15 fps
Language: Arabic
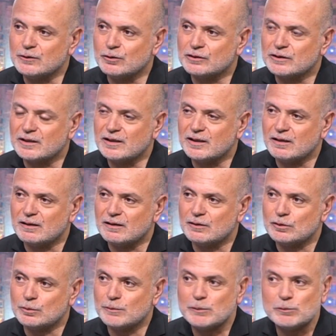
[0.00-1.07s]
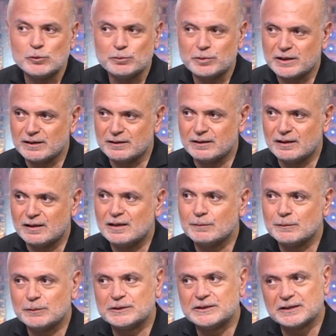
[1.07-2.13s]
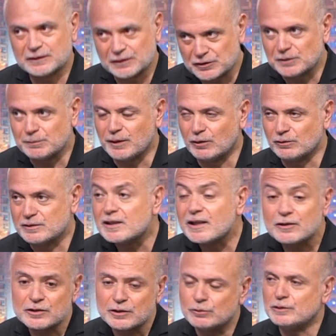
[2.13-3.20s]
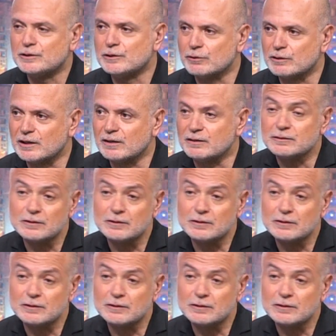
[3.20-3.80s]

عنده طريقه انه ما ممكن الا ما بدك تجي معه، استرجي قولي له لا